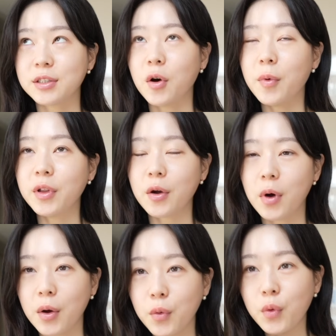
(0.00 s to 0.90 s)
저번에
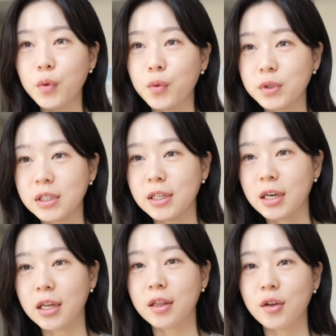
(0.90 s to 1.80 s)
광고로
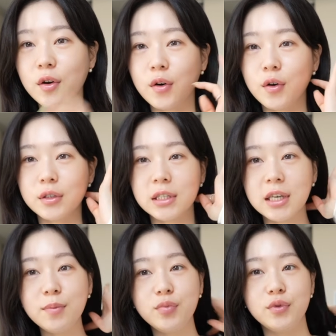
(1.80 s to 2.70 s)
진행했던
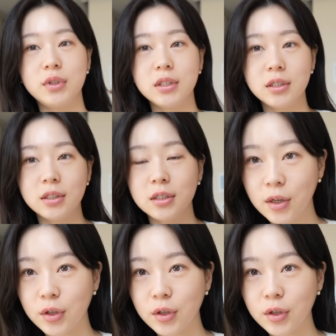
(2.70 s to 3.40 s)
스킨푸드